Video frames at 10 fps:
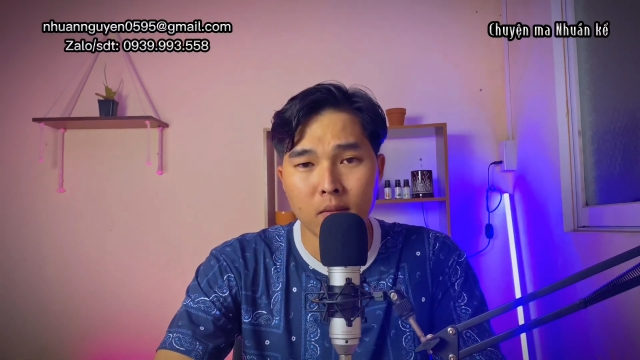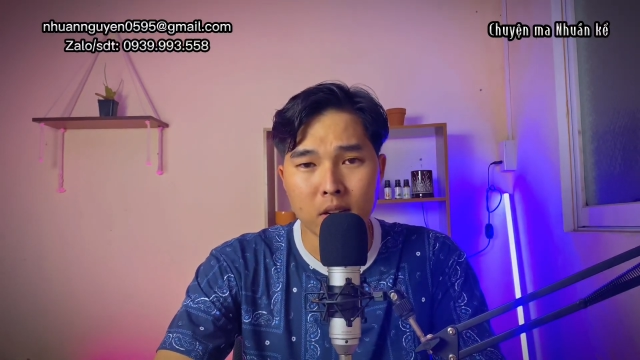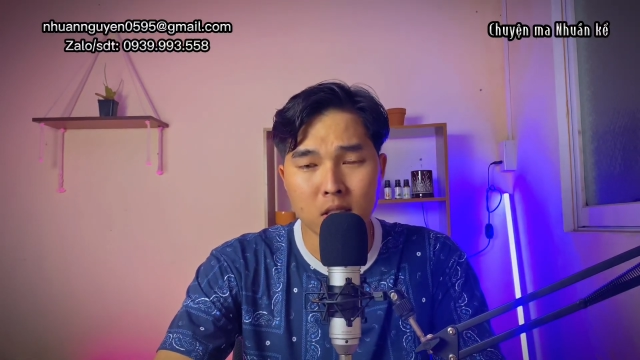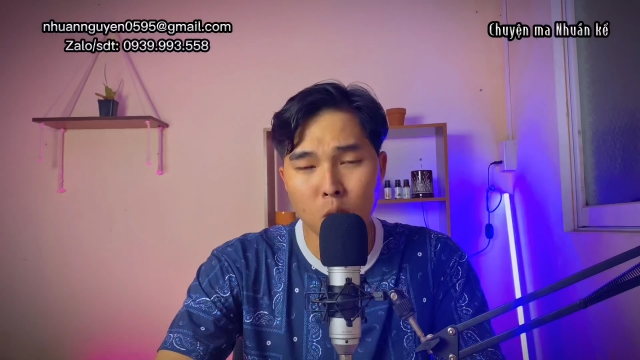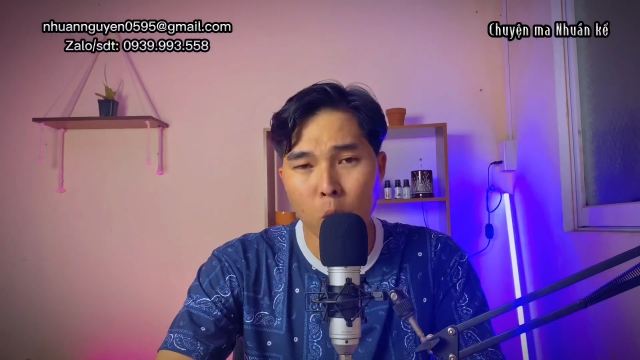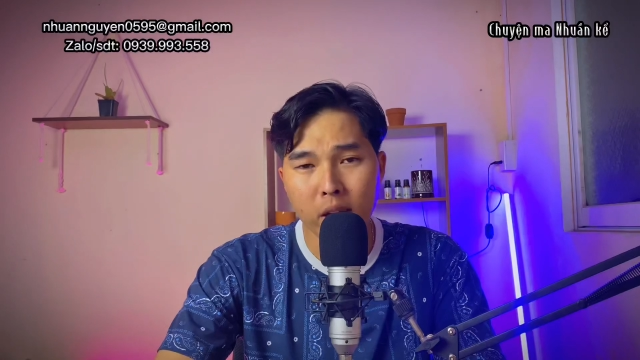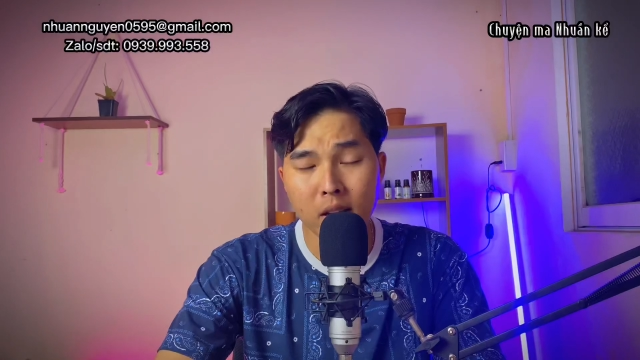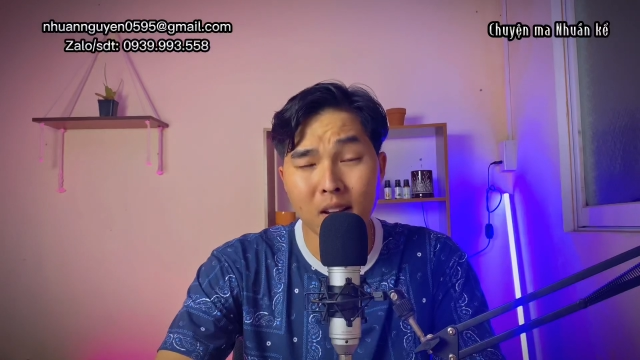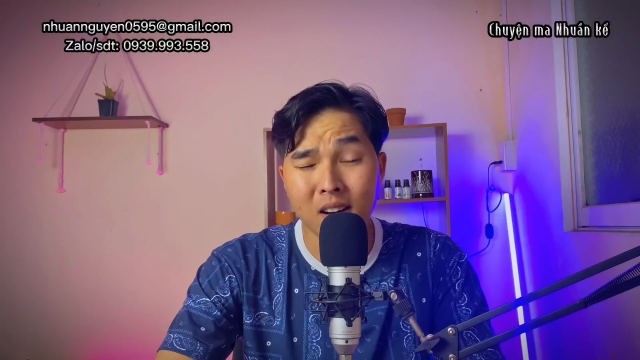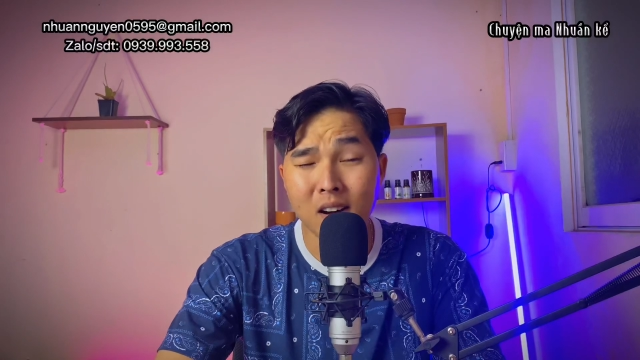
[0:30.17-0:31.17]
và xung quanh đó
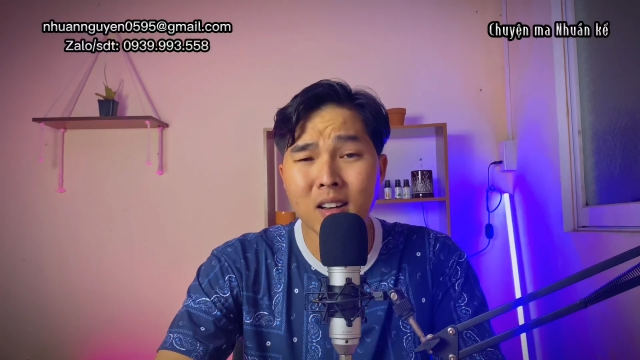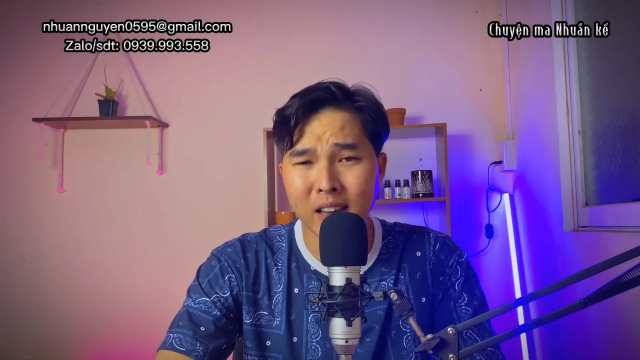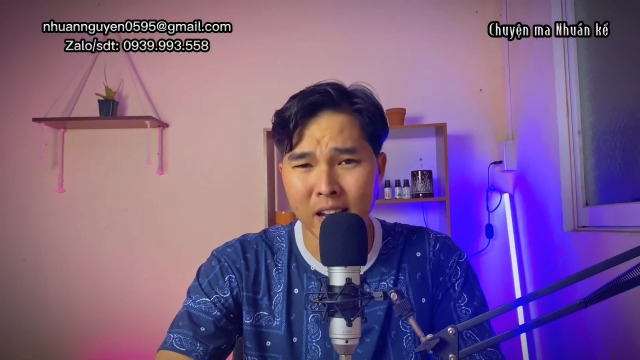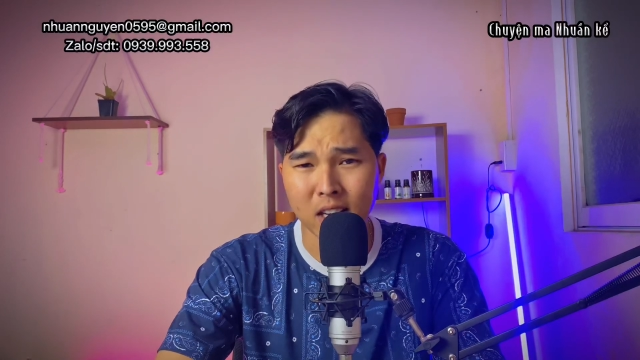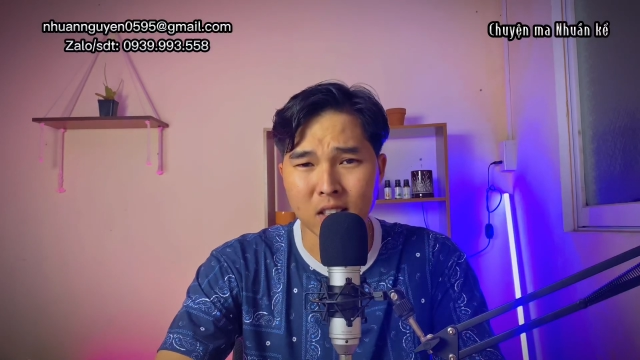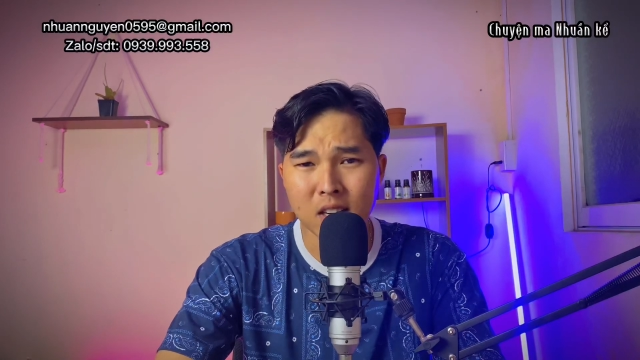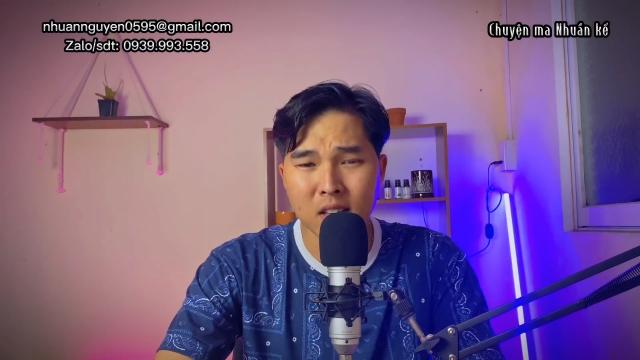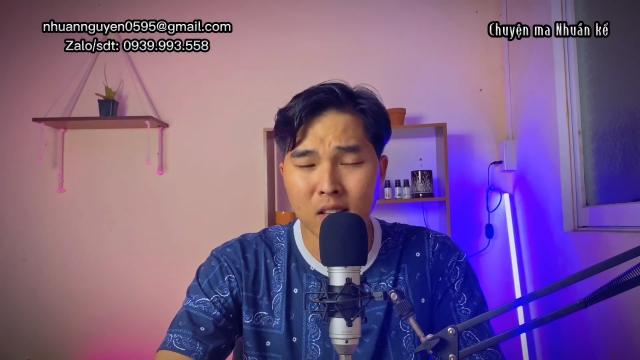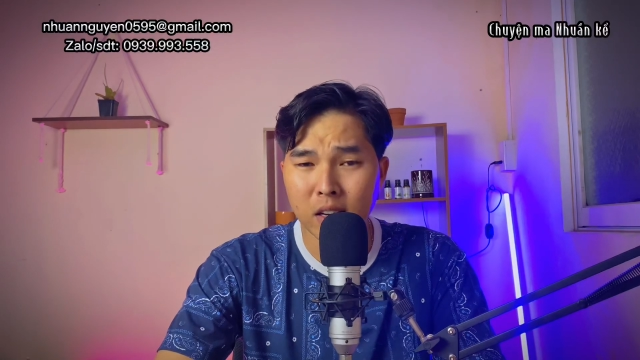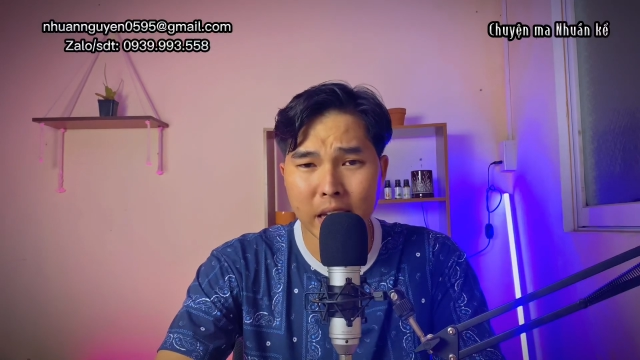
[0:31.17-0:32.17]
là ít nhà cửa
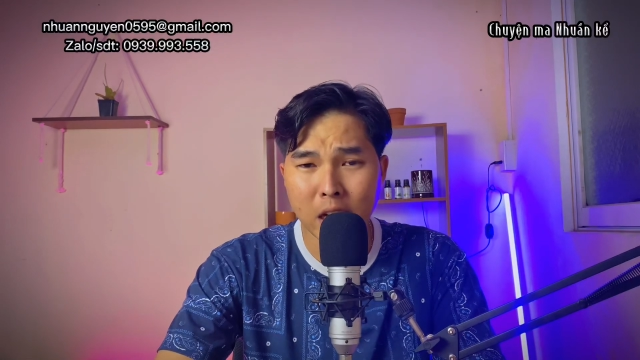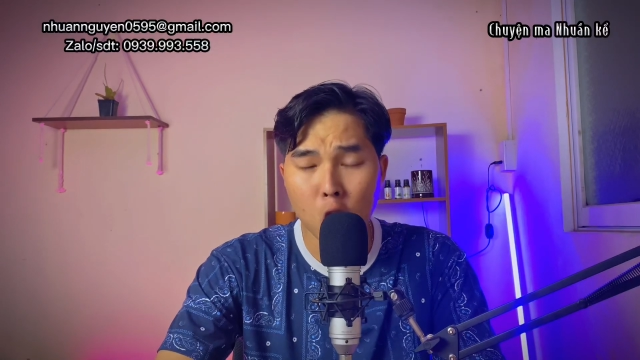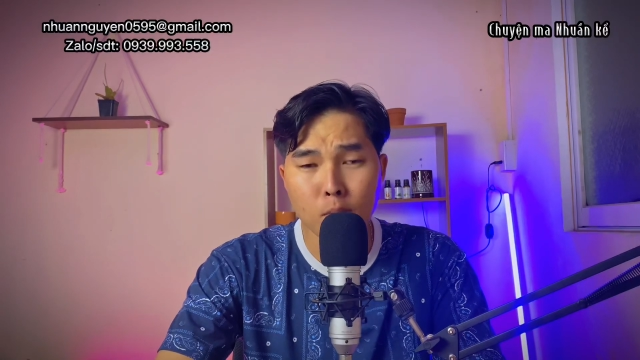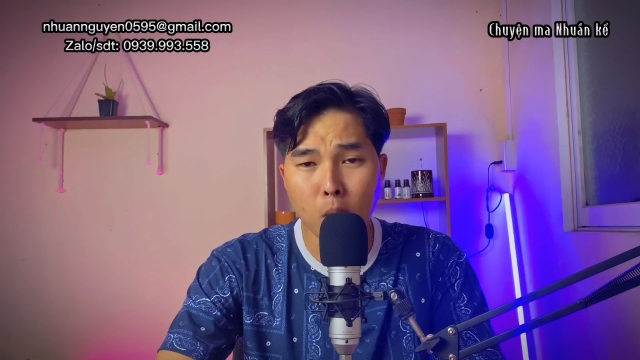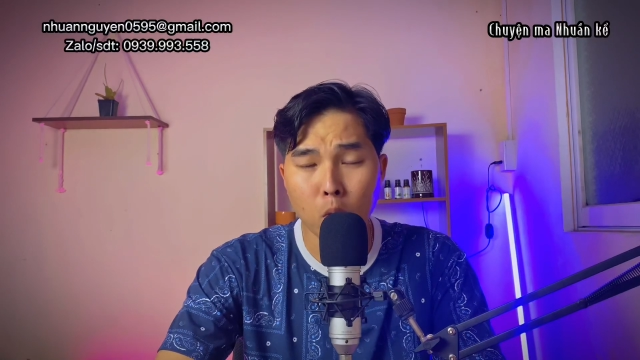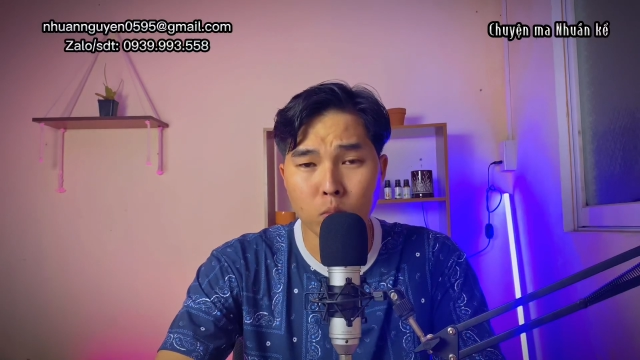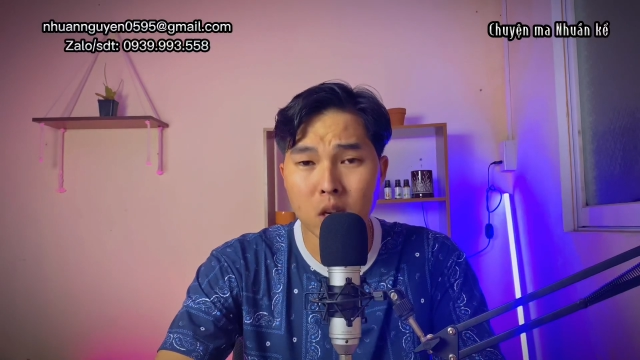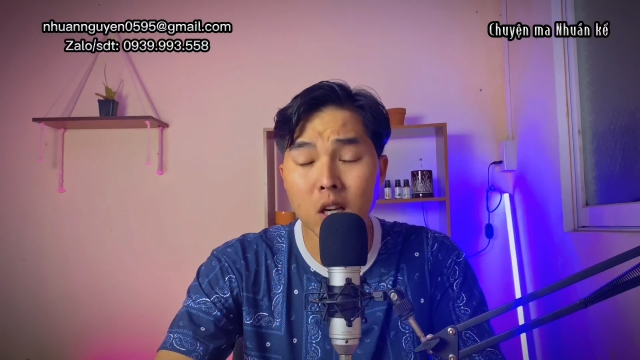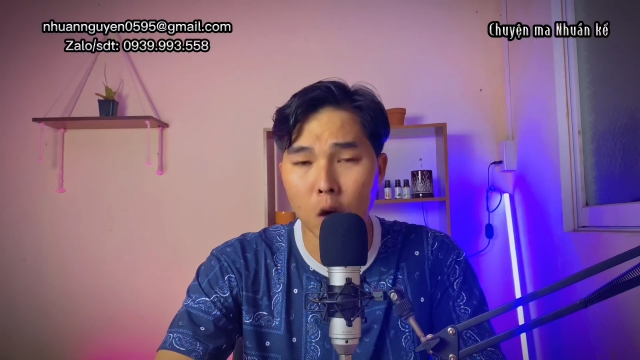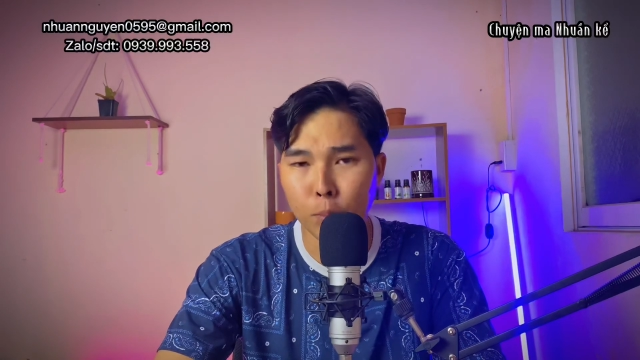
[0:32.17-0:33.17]
nên cây cối mọc cũng
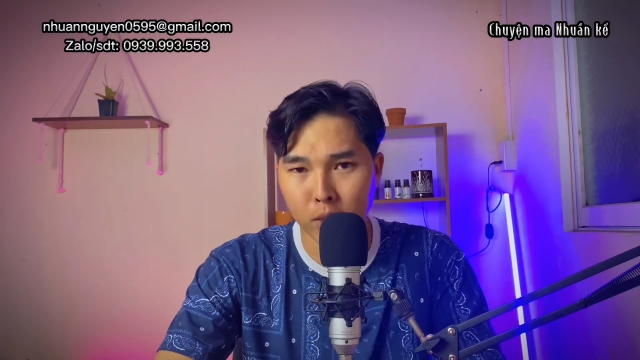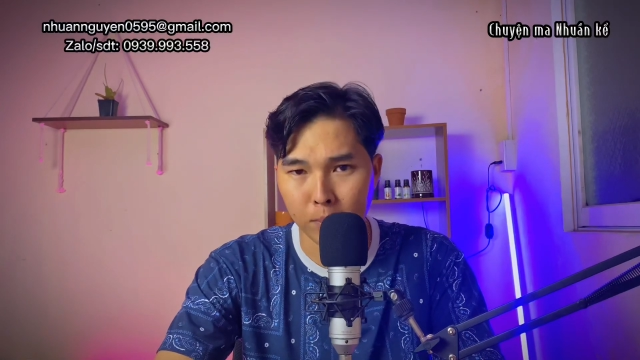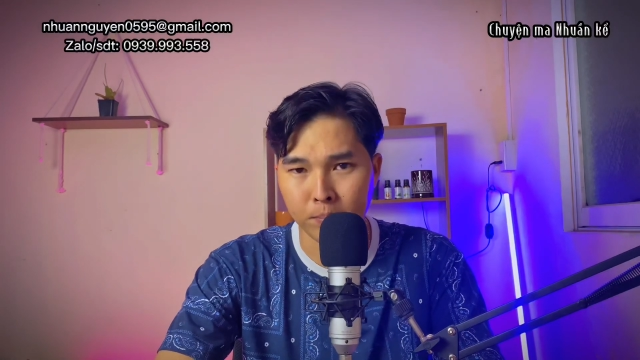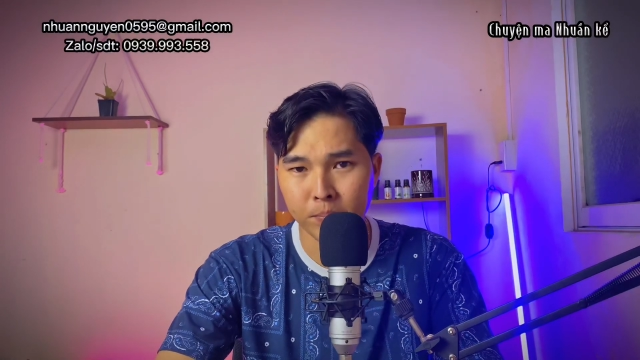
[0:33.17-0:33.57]
rất là um tùm